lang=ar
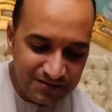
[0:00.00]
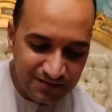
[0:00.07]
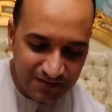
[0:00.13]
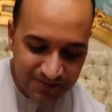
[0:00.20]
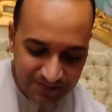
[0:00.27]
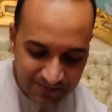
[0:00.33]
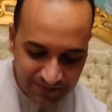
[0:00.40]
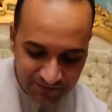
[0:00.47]

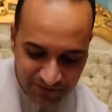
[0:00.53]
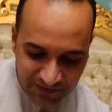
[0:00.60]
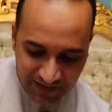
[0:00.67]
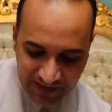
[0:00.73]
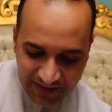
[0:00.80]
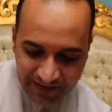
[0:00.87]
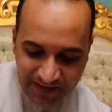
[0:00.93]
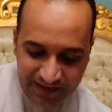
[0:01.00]
طيب
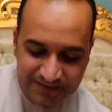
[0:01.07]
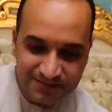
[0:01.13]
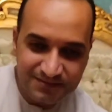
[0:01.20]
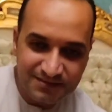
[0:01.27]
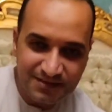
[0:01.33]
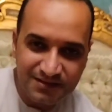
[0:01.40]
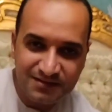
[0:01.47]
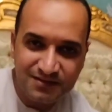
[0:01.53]
في حاجه
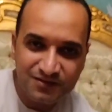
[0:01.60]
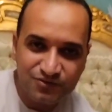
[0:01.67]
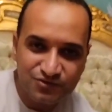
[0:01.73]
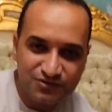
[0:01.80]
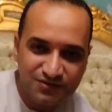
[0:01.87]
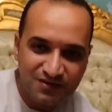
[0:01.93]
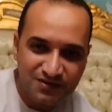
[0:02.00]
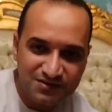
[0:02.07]
عندي تانية
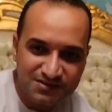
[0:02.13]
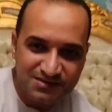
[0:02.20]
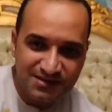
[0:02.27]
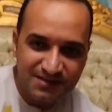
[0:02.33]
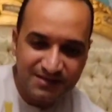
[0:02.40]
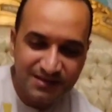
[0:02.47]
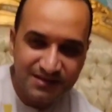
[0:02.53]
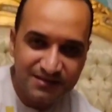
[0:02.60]
قرطاس
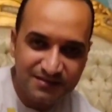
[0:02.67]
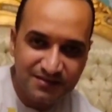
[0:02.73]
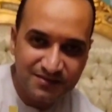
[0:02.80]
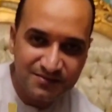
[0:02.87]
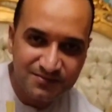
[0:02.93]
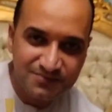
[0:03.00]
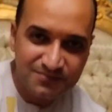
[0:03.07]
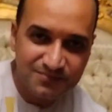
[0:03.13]
زي كده
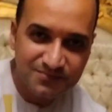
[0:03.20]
